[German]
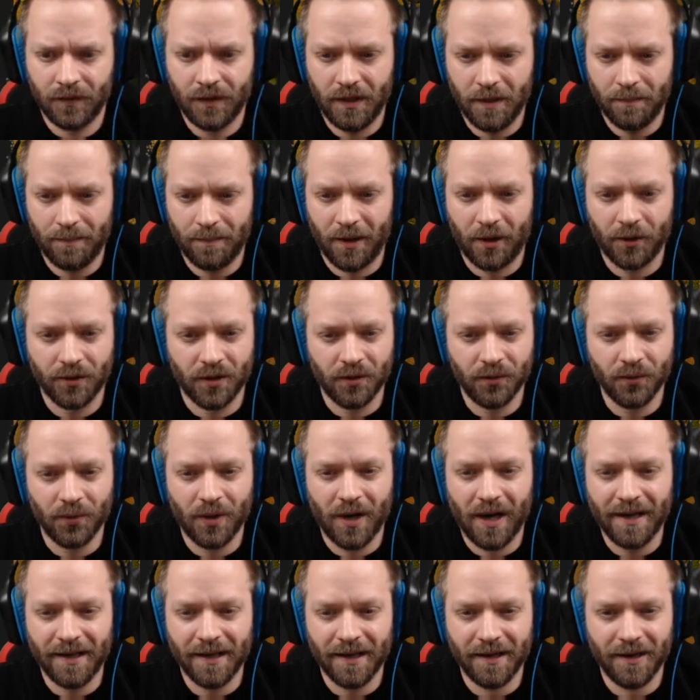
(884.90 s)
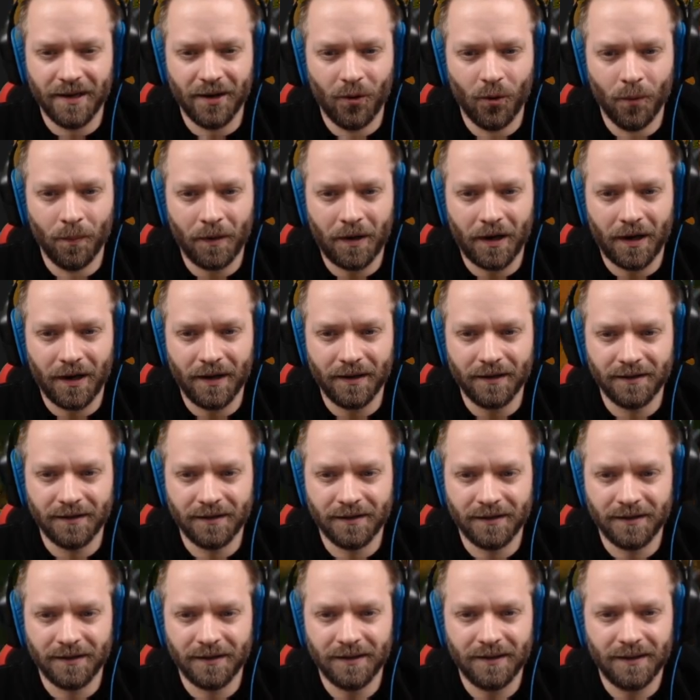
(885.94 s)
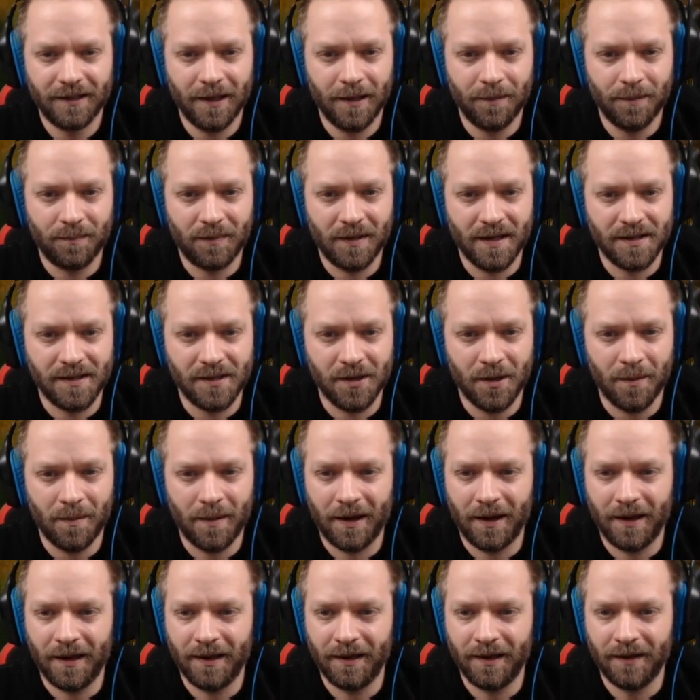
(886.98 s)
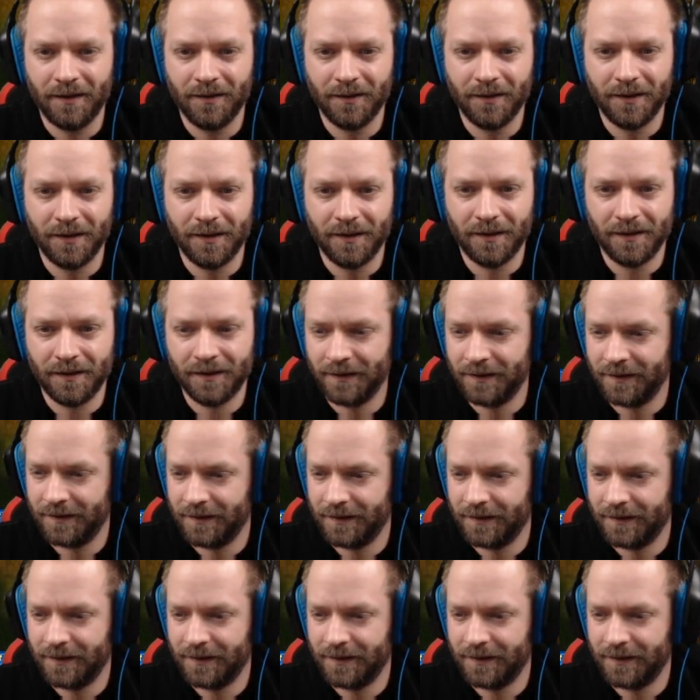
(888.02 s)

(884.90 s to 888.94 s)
Hier baut auch nur einer da oben gerade. Gebt das nochmal einen, oder?